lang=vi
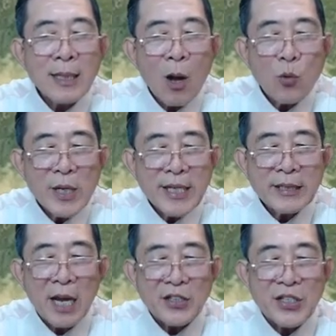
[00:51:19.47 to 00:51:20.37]
câu ly
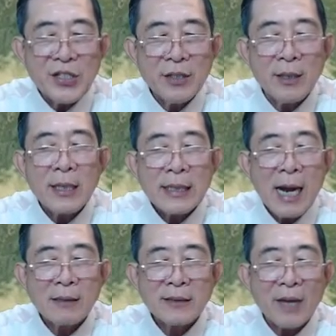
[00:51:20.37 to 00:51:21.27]
thần dương,
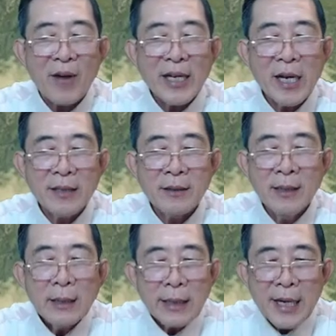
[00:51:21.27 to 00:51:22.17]
nâng tay phải lên,
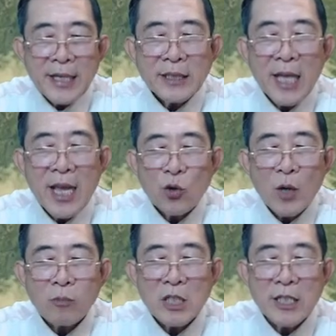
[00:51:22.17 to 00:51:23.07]
khí thế của
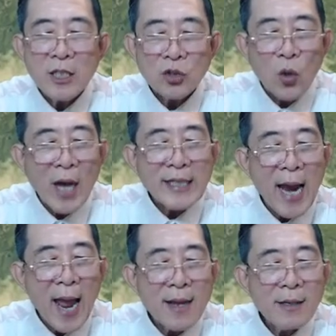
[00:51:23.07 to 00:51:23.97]
đốc dương tỏa
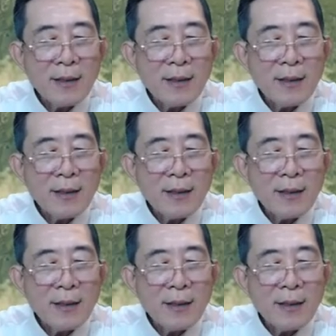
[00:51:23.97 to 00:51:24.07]
ra.